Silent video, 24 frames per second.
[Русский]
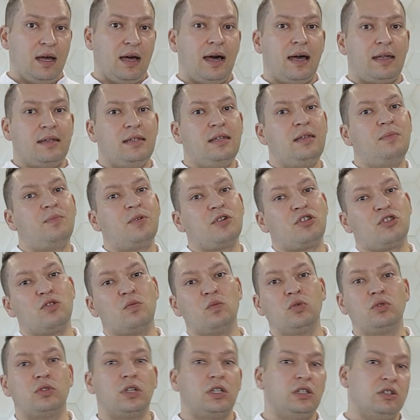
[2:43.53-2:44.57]
они
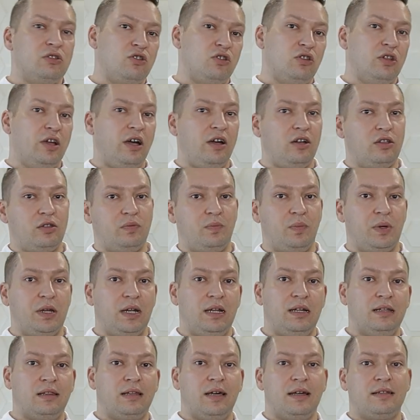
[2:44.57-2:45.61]
почему-то начинают
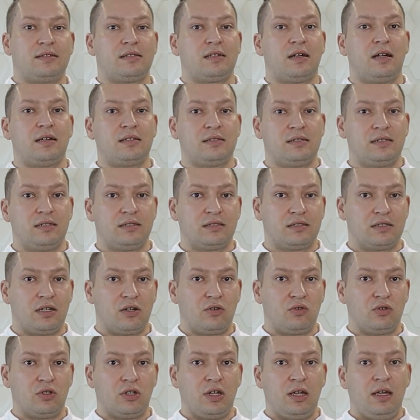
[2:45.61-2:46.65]
прилетать с разных
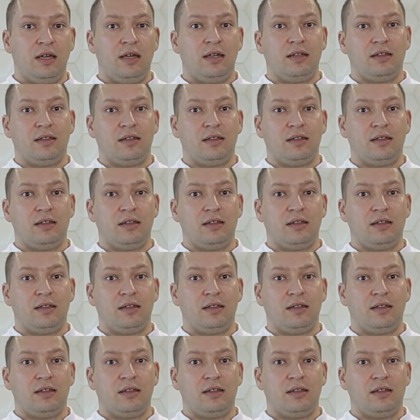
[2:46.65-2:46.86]
сторон.